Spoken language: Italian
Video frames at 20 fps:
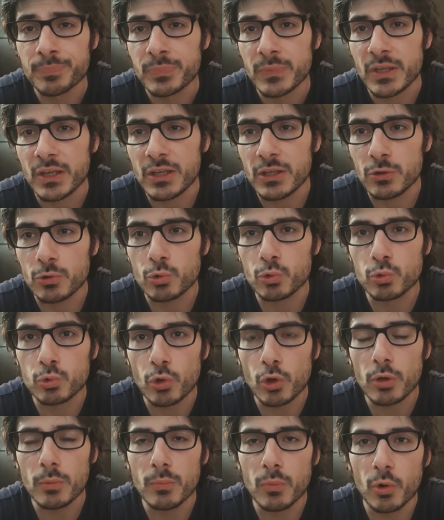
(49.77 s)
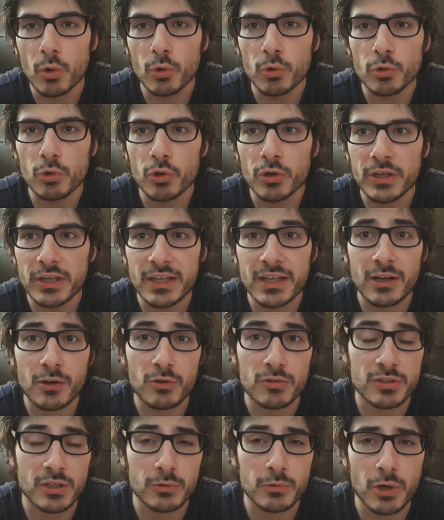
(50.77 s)
in tutto il mondo e ne era
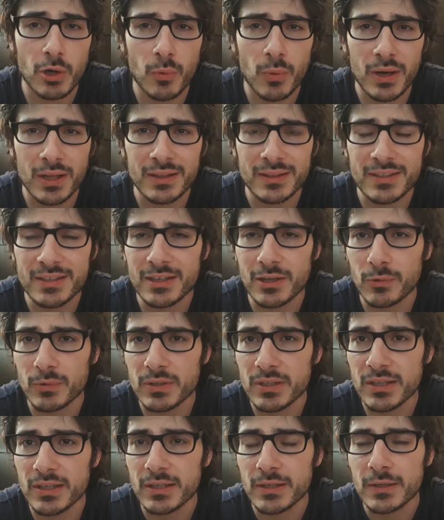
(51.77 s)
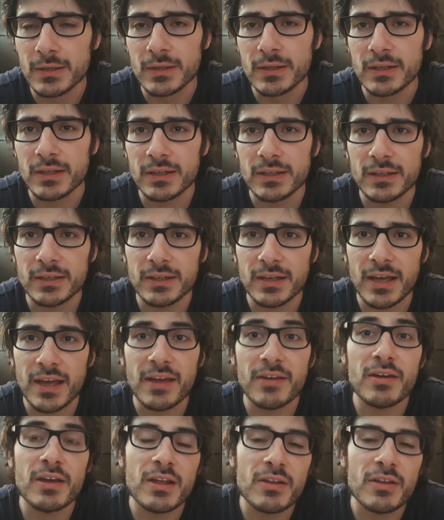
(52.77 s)
costato una quarantina, quindi eh, è,